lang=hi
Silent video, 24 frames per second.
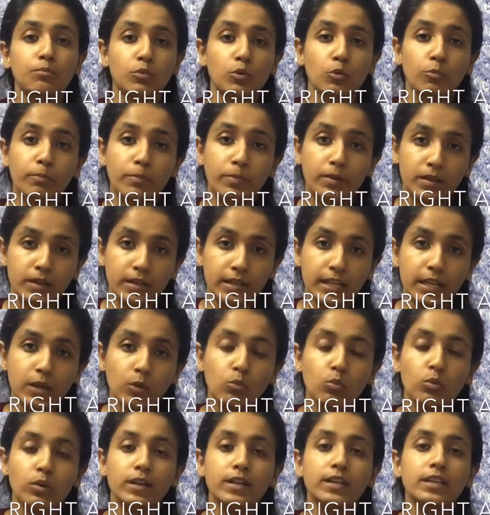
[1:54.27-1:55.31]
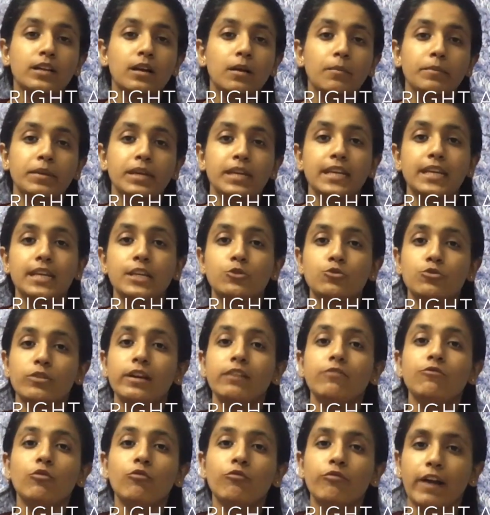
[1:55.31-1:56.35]
प्रॉपर्टी वर्ड का मीनिंग जो है
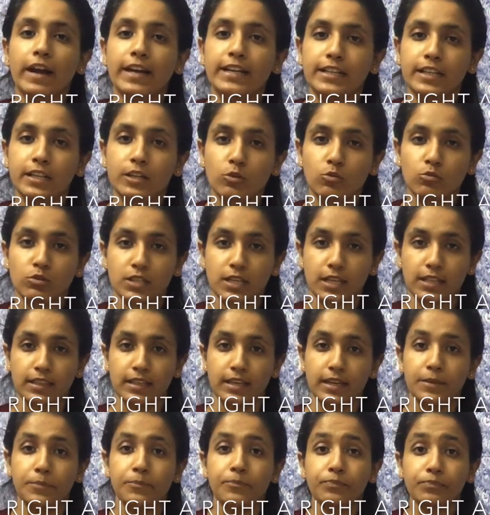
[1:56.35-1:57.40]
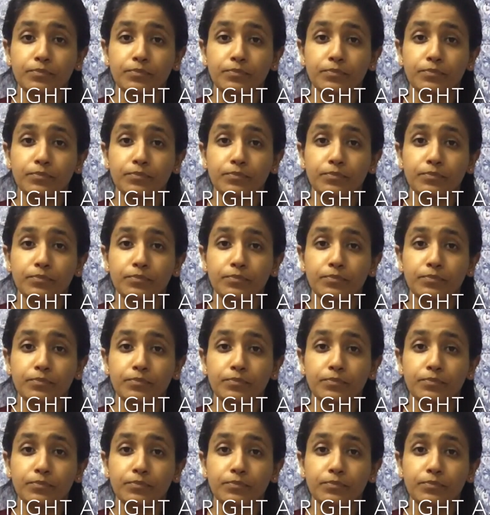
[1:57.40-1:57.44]
वो वाइडन हो जाता है